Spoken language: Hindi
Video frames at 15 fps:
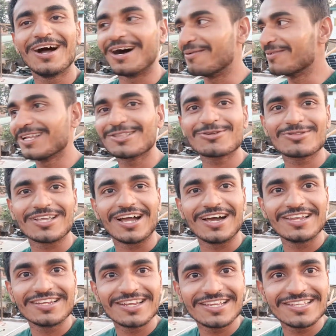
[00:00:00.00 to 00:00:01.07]
हमने तो
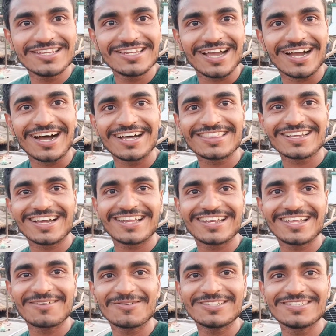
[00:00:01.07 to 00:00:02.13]
ध्यान ही नहीं दी ना हाथ कर
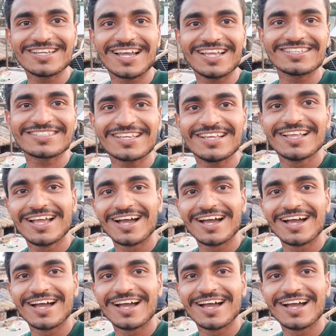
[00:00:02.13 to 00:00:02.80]
रहे हैं भैया ऐसे